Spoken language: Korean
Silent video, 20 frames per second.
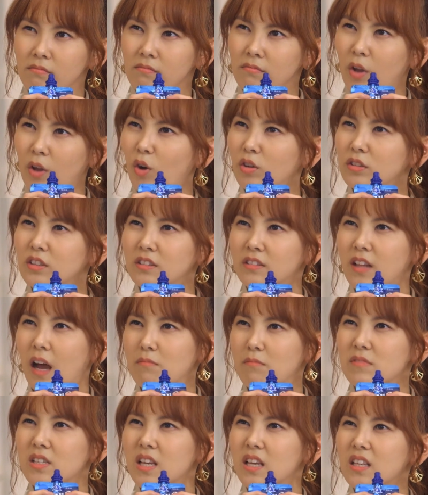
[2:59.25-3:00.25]
너는
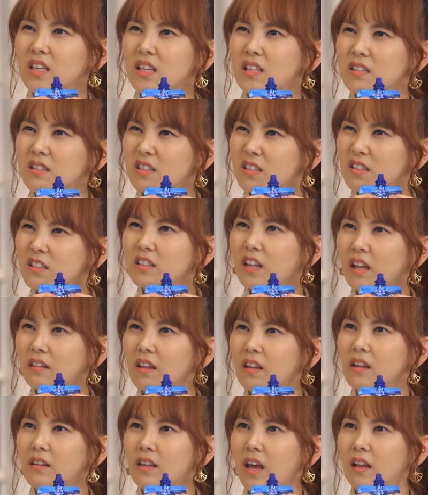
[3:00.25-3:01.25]
남자의 키스를
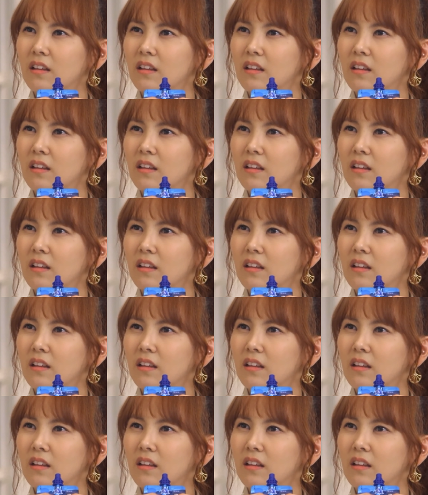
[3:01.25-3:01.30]
탓할 게